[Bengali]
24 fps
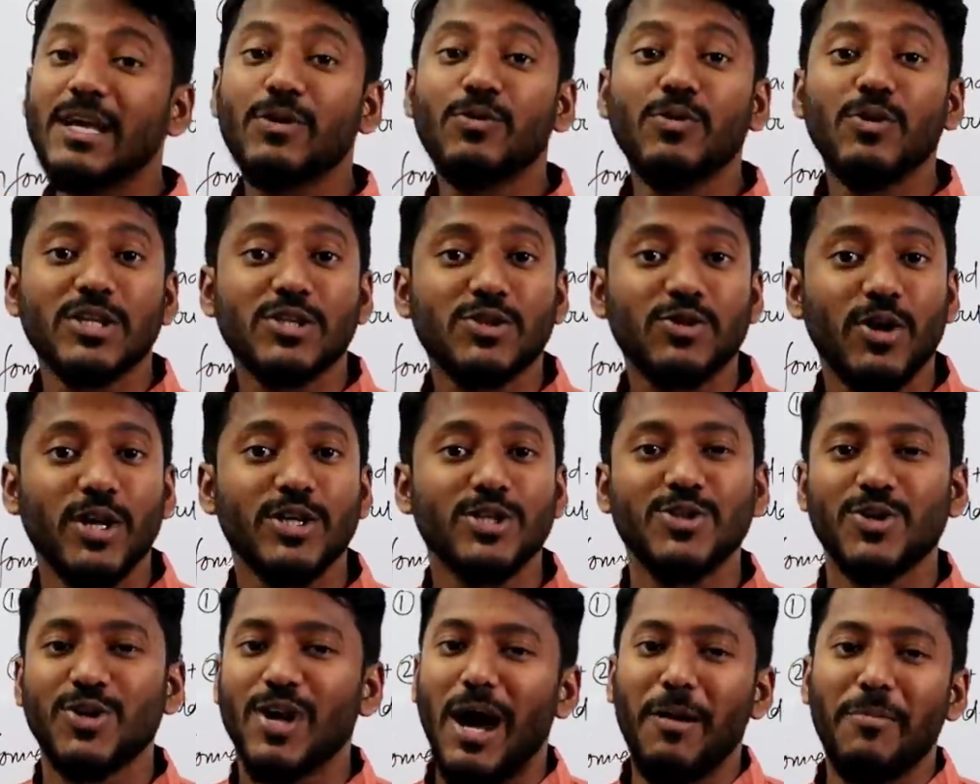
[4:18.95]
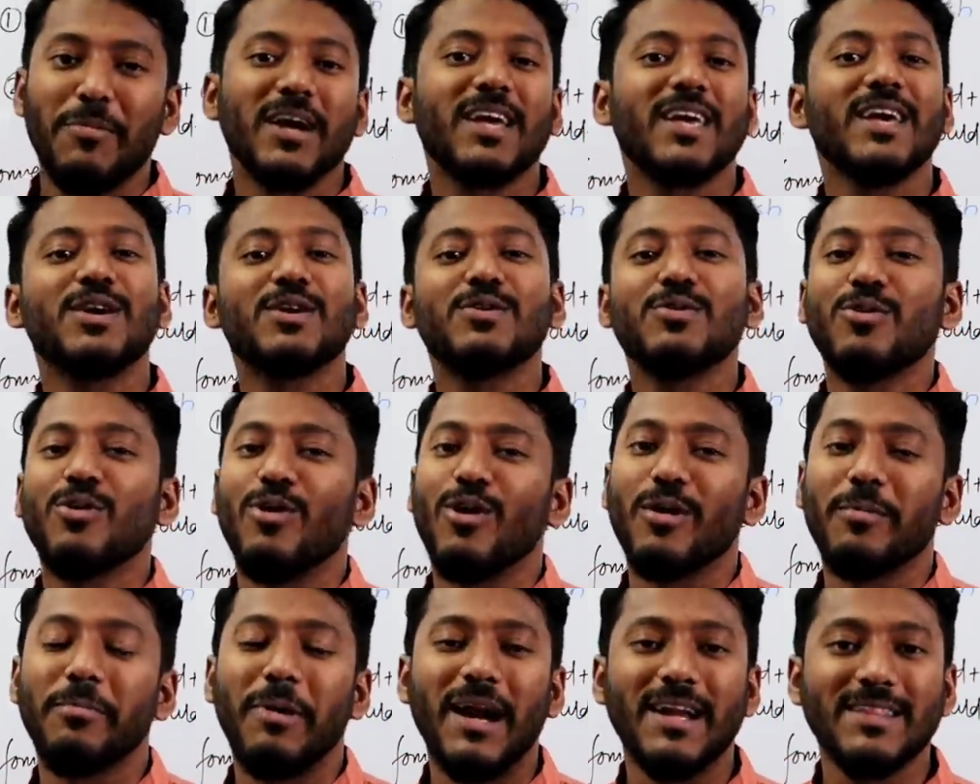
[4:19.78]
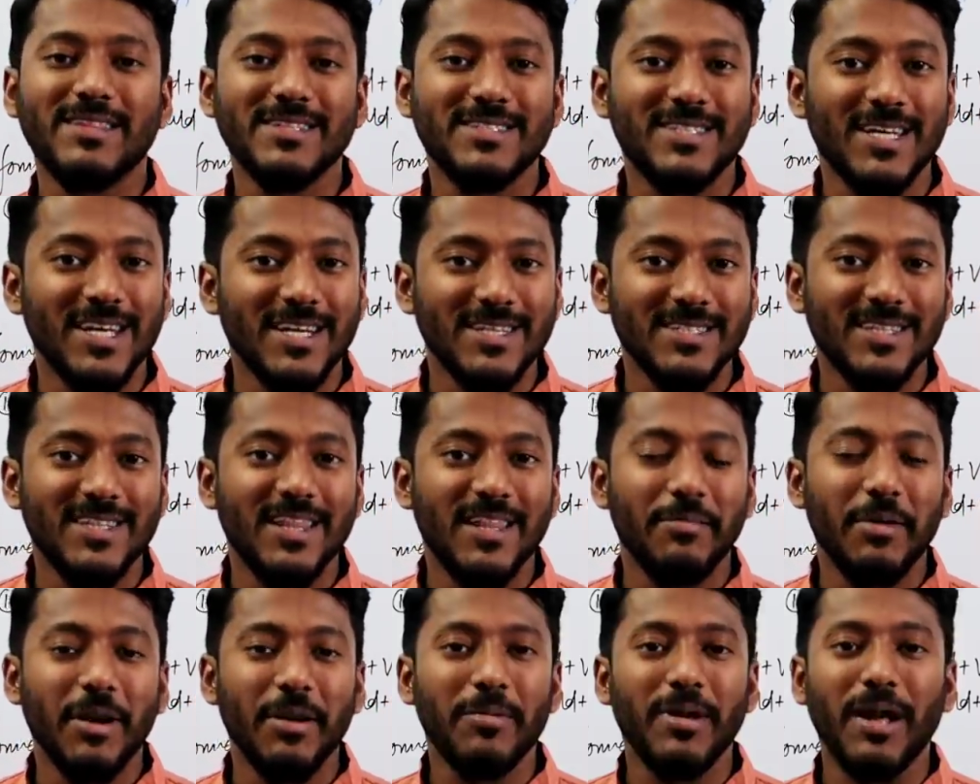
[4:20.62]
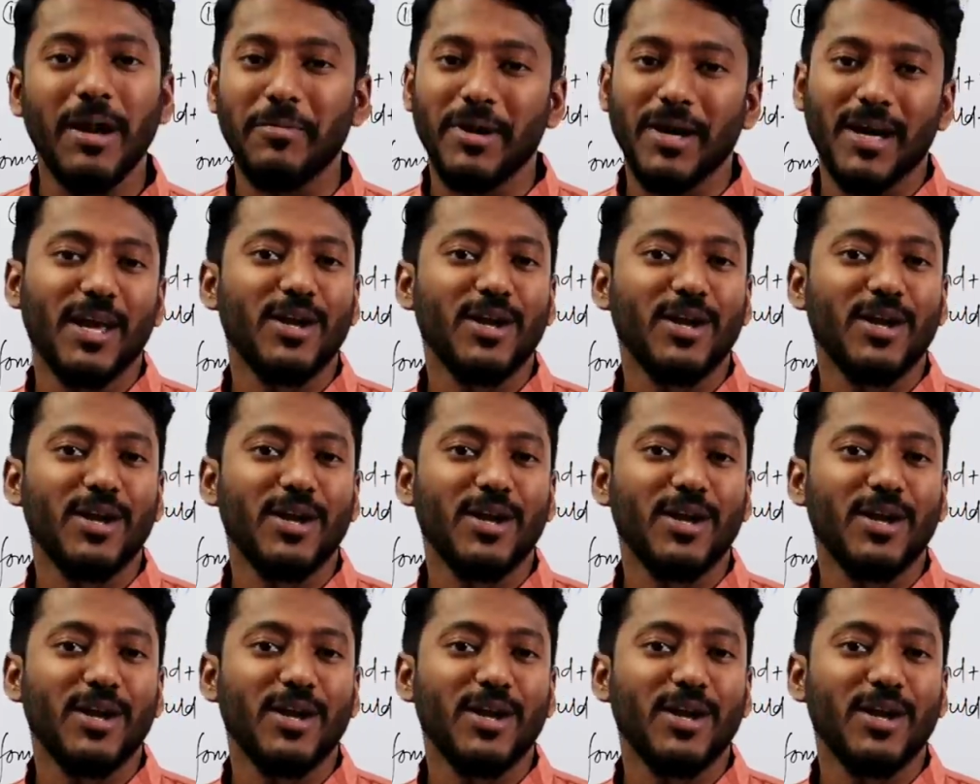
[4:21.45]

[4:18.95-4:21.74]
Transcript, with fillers: রিকোয়েস্ট করার জন্য আমাকে একটু ঘর বাড়িতে ছেড়ে দিতে পারবে